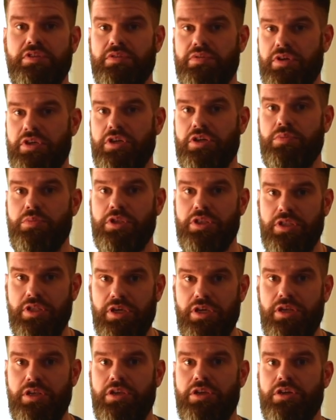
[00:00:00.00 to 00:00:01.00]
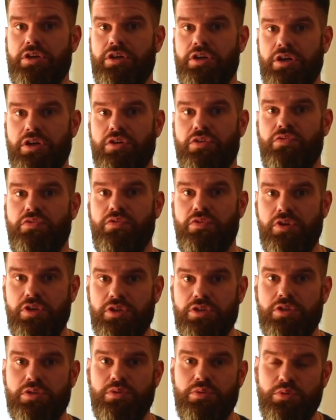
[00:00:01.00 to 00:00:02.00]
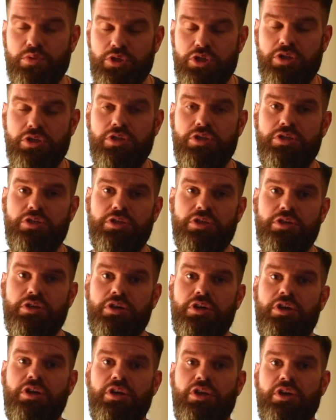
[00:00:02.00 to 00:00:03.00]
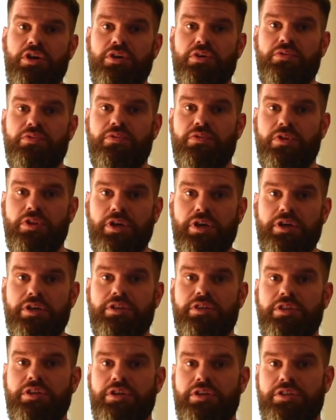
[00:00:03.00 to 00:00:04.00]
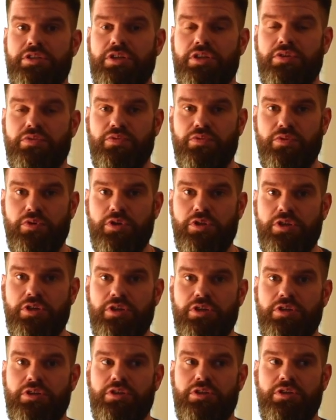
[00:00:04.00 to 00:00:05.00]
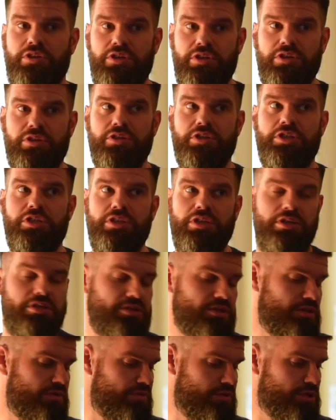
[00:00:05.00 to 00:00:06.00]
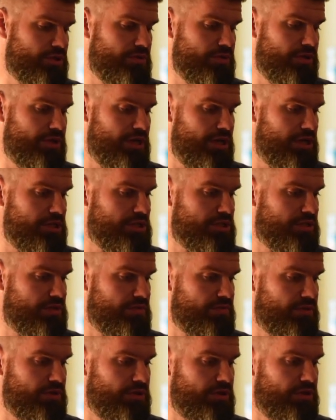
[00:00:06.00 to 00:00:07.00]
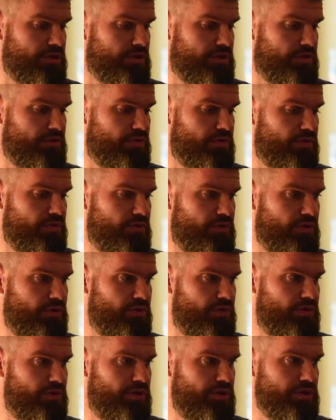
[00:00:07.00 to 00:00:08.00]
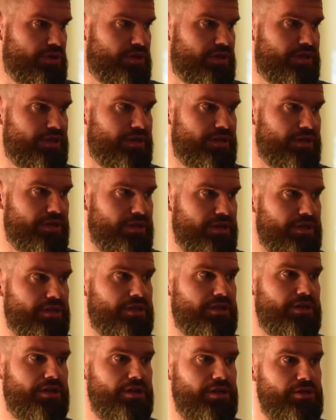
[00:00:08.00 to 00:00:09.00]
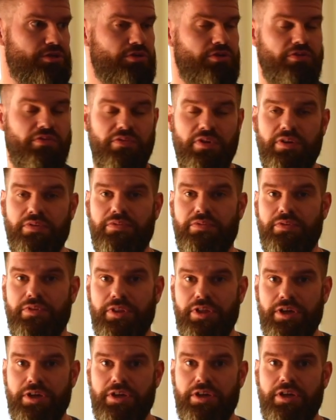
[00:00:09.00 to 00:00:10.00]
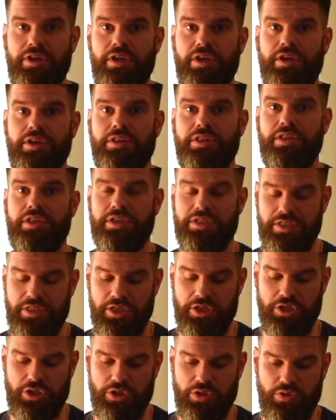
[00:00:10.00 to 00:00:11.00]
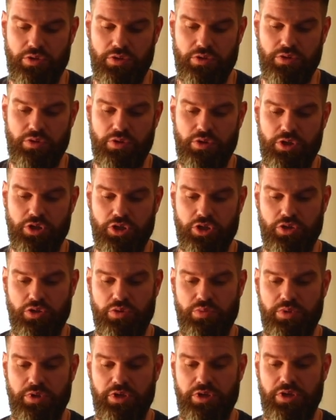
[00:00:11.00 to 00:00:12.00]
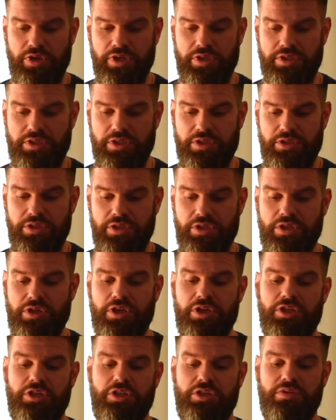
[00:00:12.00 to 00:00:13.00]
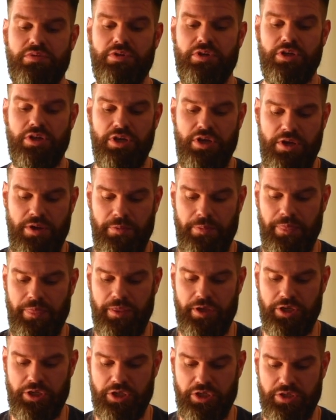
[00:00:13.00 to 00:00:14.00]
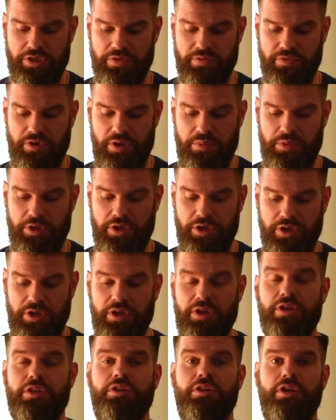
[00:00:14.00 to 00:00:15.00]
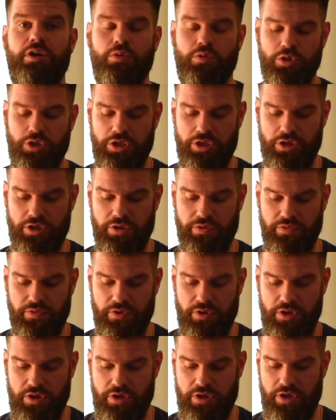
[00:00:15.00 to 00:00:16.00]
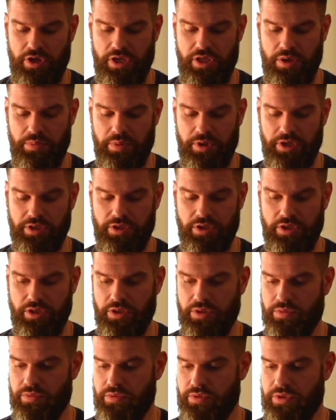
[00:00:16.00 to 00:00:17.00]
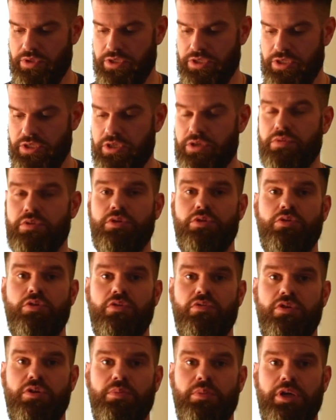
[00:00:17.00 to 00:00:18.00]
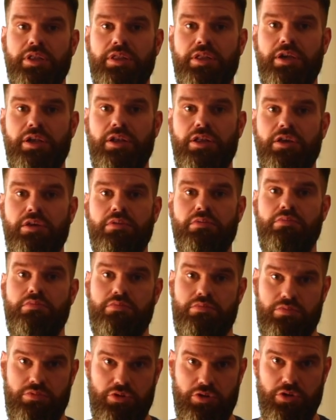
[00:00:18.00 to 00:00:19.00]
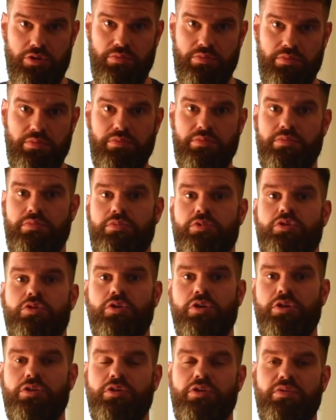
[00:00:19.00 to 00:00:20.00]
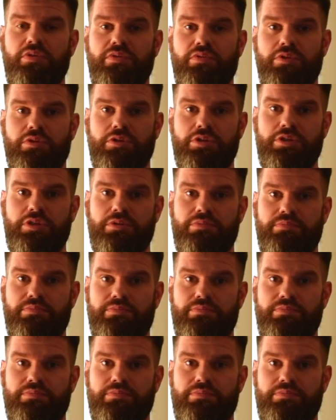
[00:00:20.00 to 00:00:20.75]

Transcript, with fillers: свои комментарии, как вы слушаете флаг на телефоне и считаете ли вы, что качество интернет-радио во флаг достаточно крутое, чтобы оценить качество наших с вами наушников. А я погнал тестировать новые модели. Все, скоро новые видосы.